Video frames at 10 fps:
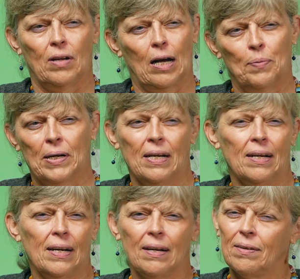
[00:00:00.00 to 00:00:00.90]
aber
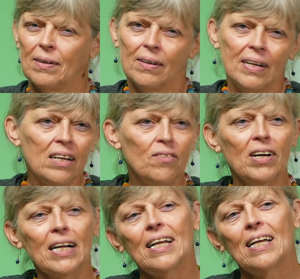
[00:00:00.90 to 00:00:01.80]
nicht
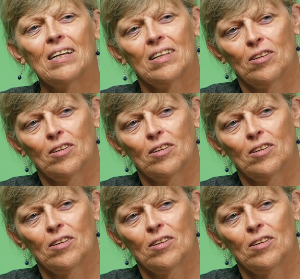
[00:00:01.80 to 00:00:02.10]
wirklich.